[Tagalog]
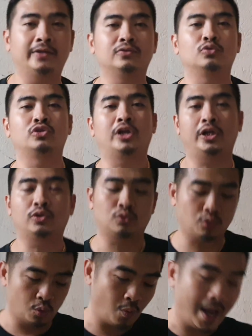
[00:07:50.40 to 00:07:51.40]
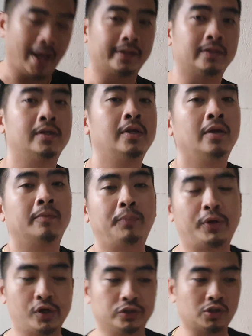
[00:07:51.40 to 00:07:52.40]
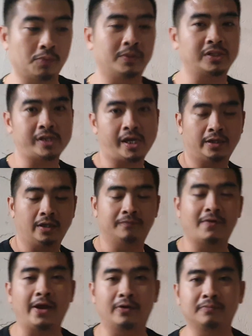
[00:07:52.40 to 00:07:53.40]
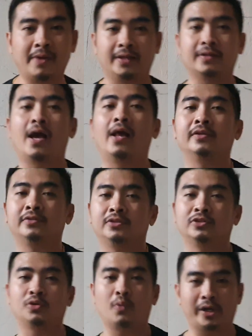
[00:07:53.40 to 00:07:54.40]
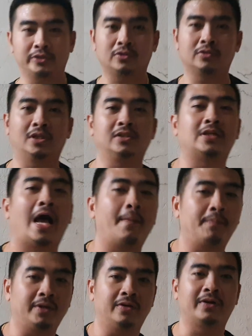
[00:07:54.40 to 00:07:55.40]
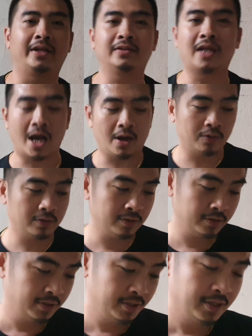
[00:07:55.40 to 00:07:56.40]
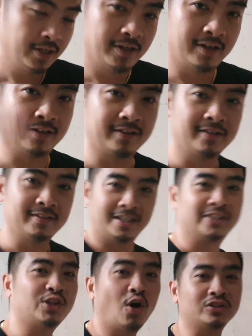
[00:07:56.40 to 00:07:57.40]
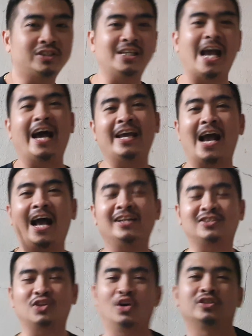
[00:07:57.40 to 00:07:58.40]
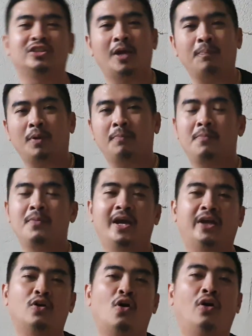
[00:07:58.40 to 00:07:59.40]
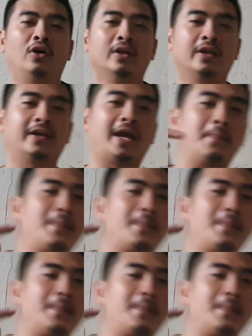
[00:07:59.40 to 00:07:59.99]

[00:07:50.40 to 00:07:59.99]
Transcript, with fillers: to 3 to 1 because of the said environmental situation that's happening right now. Na-choke si Yaya. So syempre bibigay ko kay